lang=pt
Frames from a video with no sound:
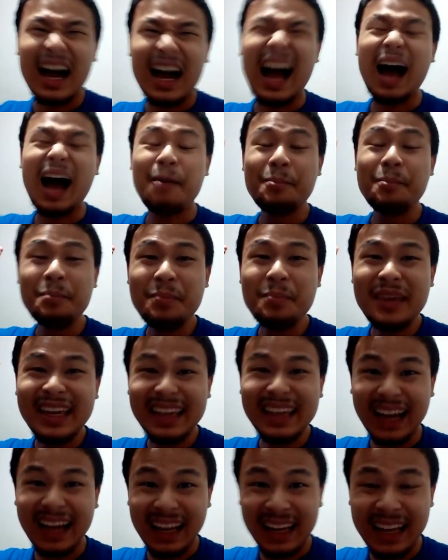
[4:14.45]
a
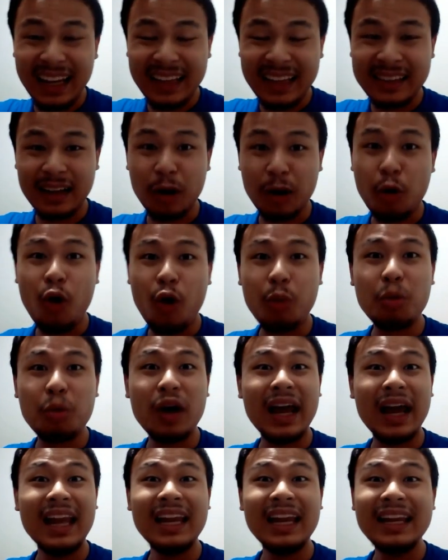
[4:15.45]
minha letra como
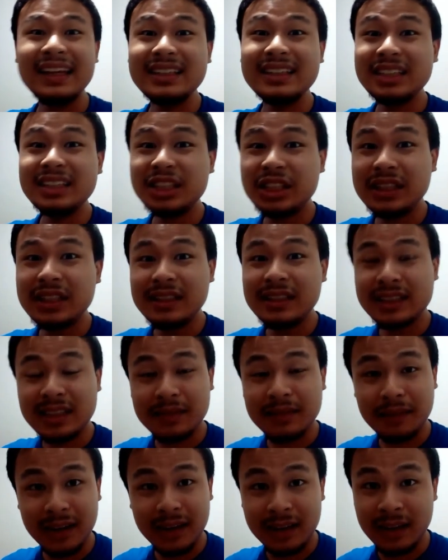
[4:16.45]
é
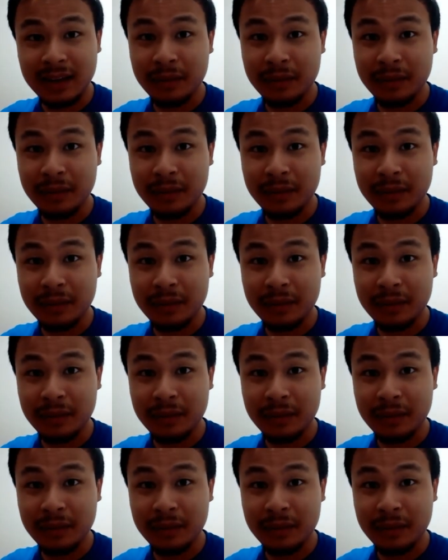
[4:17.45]
lindíssima